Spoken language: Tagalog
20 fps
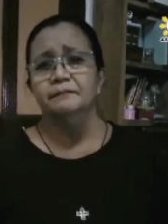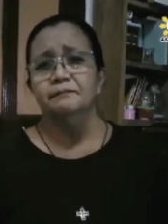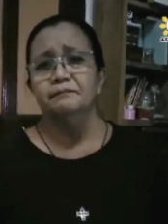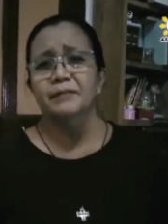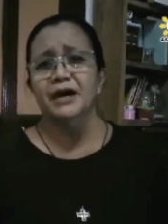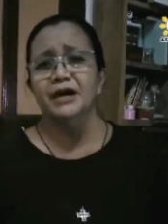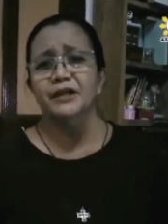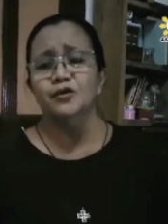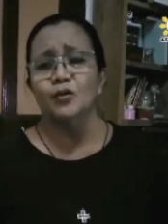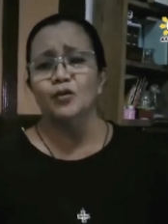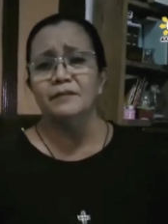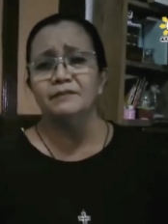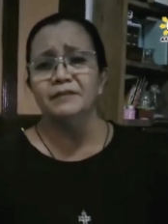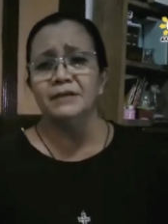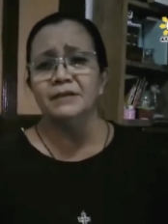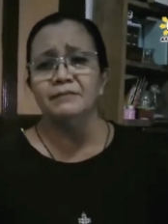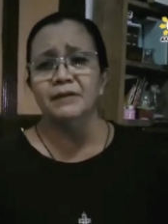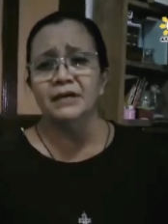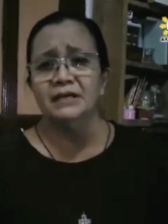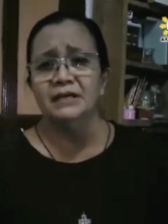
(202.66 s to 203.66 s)
Paano
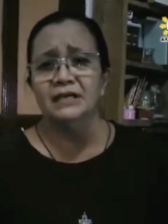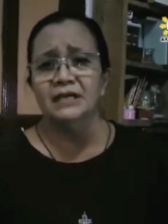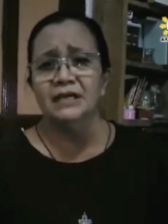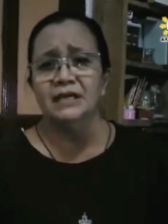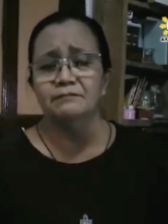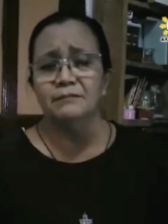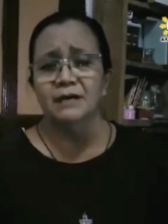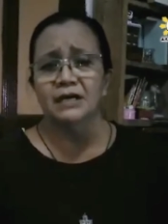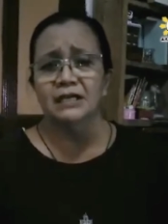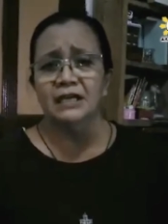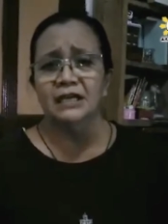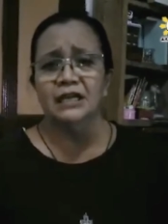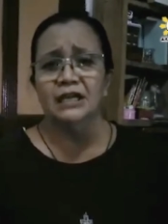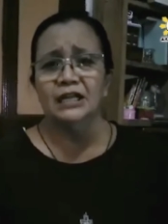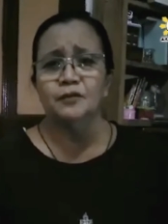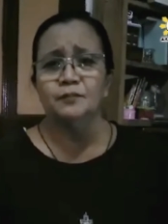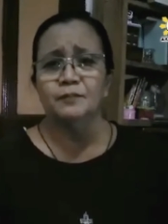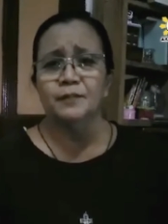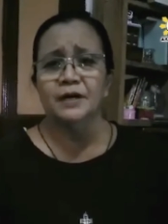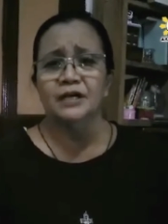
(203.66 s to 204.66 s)
kami magiging
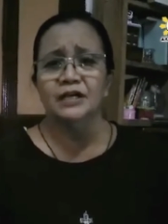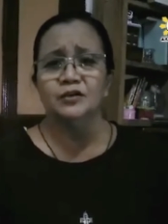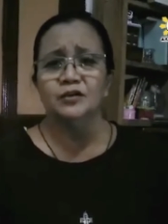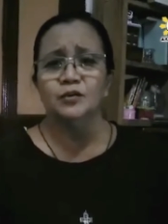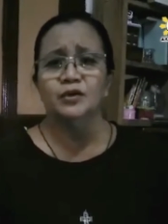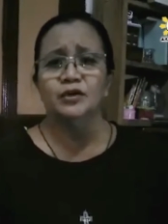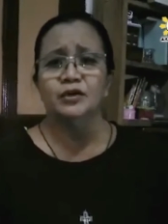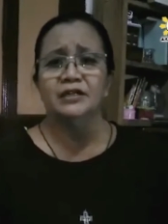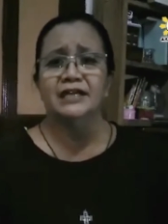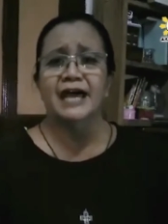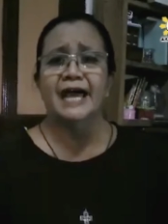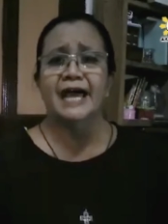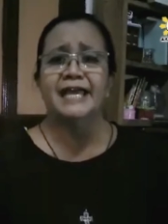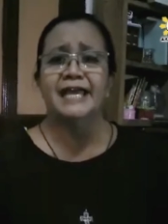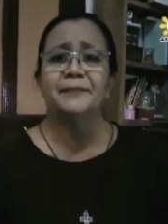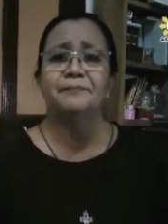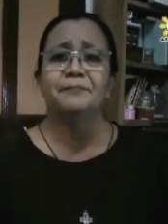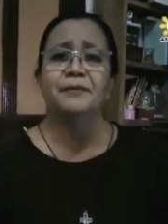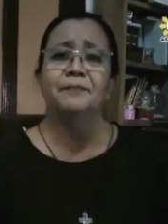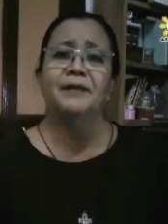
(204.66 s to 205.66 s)
magiliw, Panginoon?
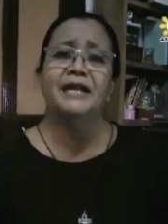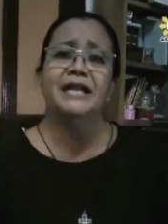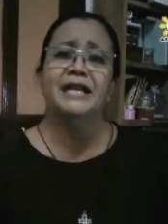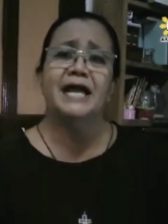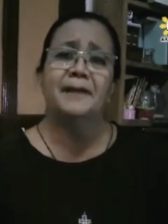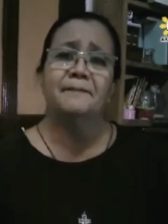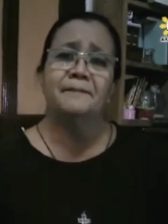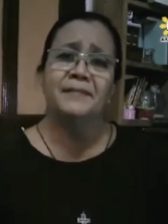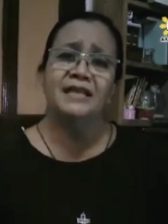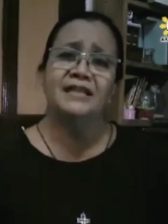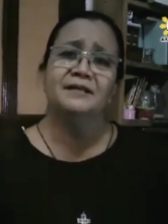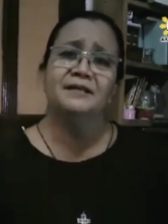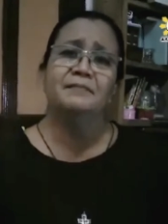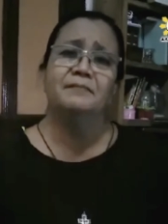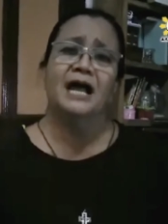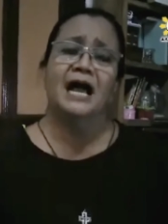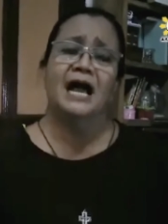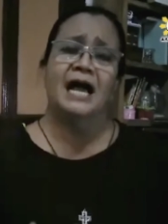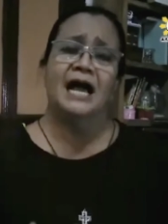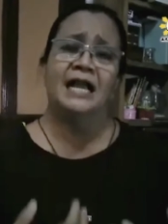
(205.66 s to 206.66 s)
Kaya pa ba namin na
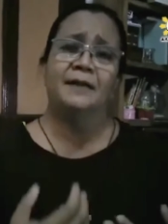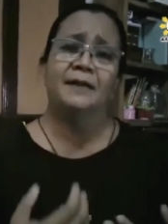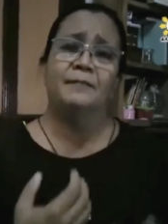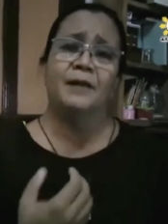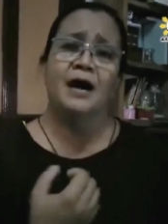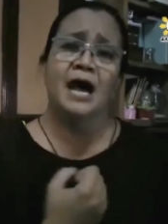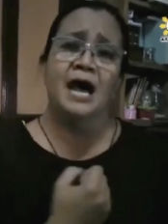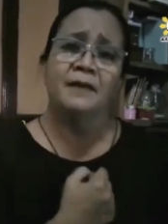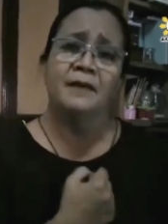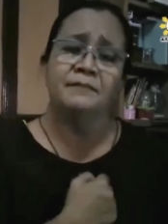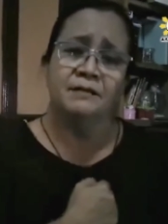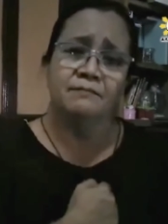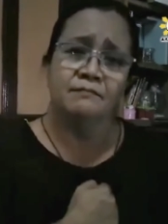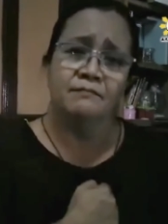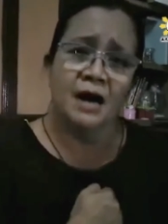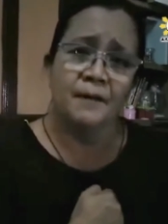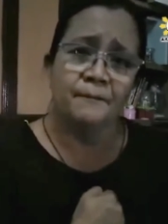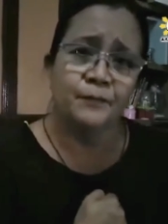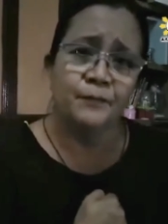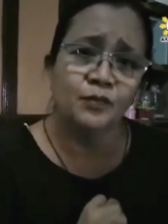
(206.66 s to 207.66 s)
mag-alab ang aming
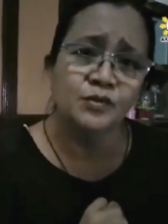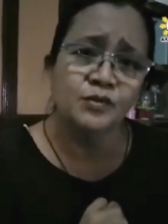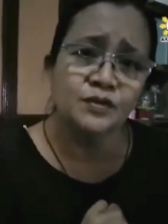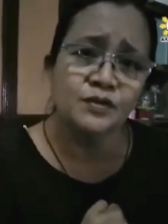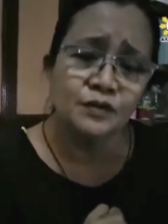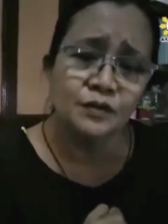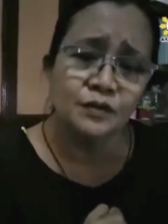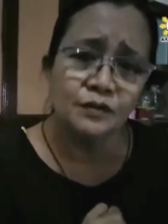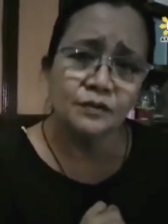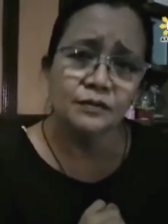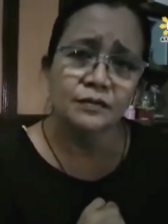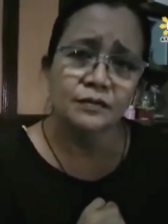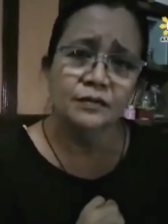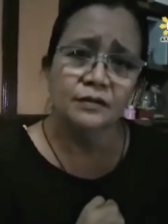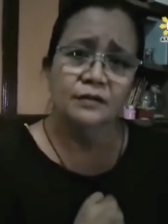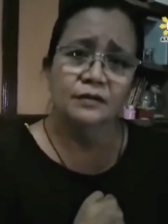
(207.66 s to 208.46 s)
mga puso?